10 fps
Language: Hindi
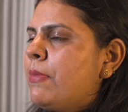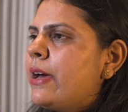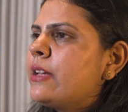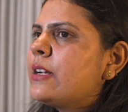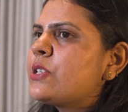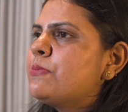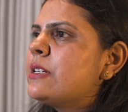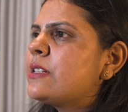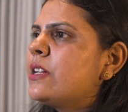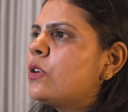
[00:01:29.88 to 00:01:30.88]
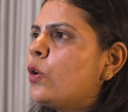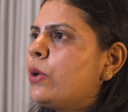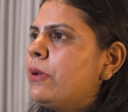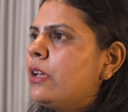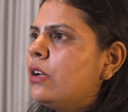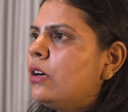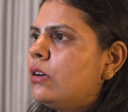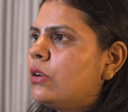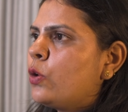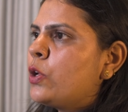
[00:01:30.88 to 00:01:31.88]
हमारे कस्टमर से कोई भी आ,
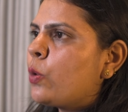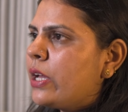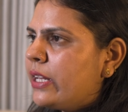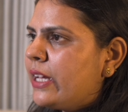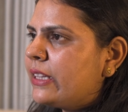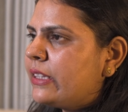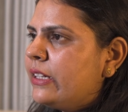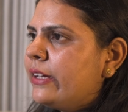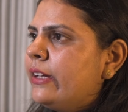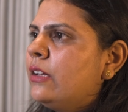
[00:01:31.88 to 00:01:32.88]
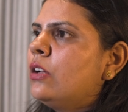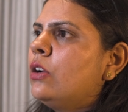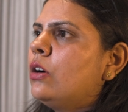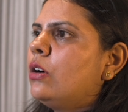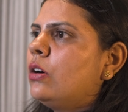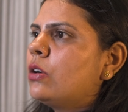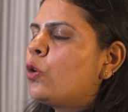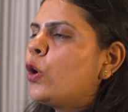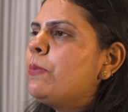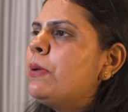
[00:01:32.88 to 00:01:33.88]
कोई क्वेरी आती है और
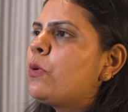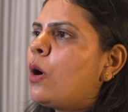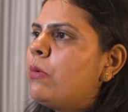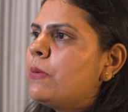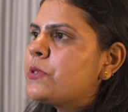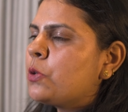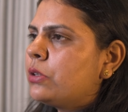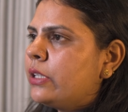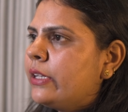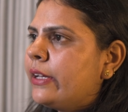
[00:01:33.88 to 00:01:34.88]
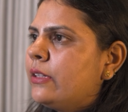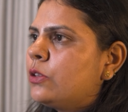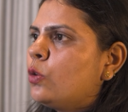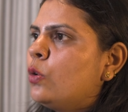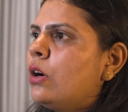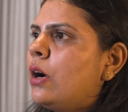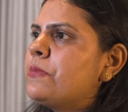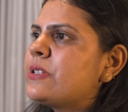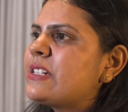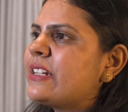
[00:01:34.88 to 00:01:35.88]
कोई भी प्रॉब्लम्स होती है तो
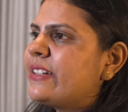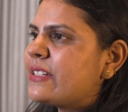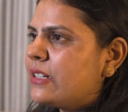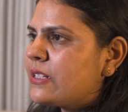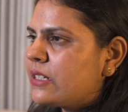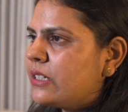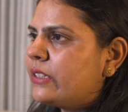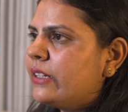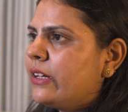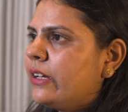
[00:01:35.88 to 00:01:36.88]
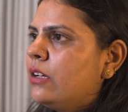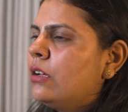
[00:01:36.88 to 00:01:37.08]
हम सर से डिस्कस करते हैं